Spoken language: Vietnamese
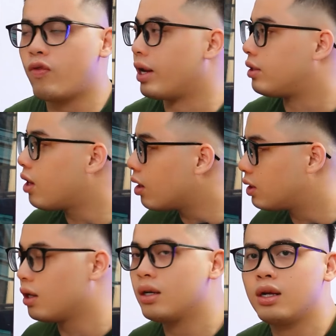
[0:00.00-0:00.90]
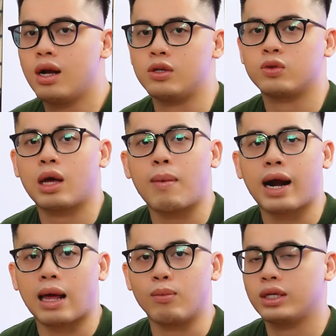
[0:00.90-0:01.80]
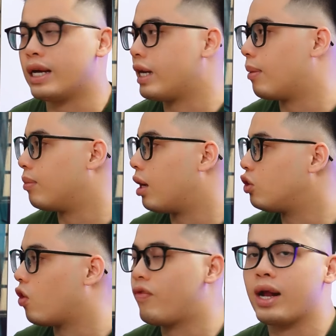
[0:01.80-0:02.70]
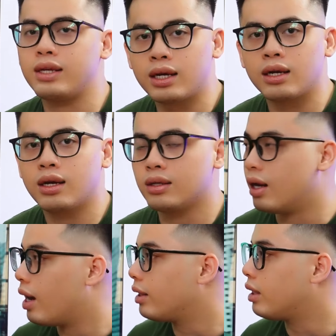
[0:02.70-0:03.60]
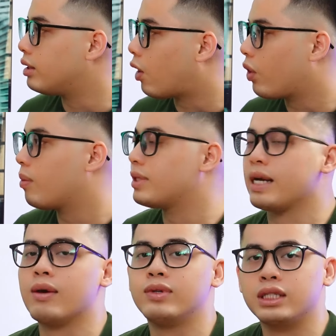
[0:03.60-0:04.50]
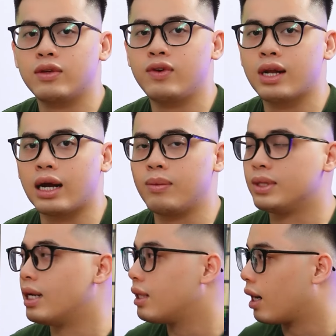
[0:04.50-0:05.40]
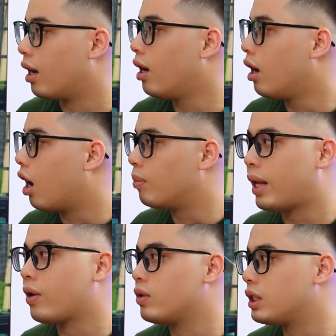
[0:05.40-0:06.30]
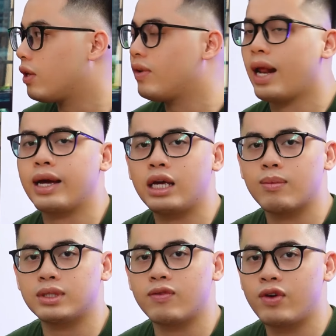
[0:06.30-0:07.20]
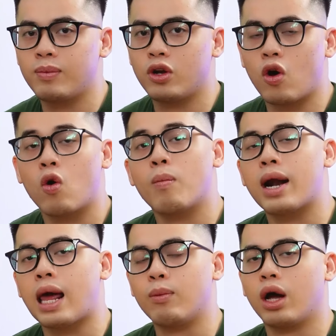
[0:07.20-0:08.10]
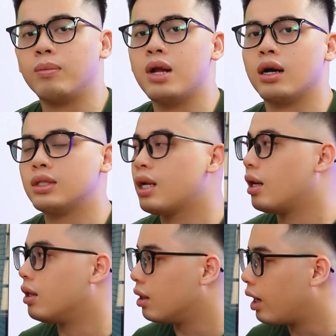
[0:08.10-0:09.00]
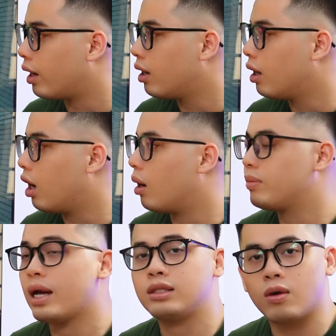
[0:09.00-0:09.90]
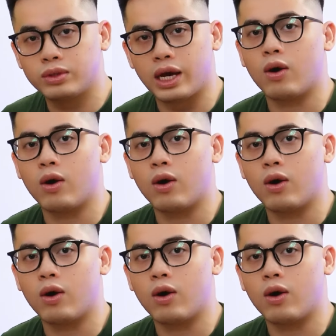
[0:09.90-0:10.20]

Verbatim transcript: cũng phải tương xứng để chúng ta mang lại một cái trải nghiệm là trọn vẹn nhất đấy thì sau khi mà trải nghiệm một chiếc TV này thì mình thấy rằng là âm thanh của chiếc TV này khi mà xem phim thì nó cũng mang lại một cái âm lượng rất là lớn này âm thanh trong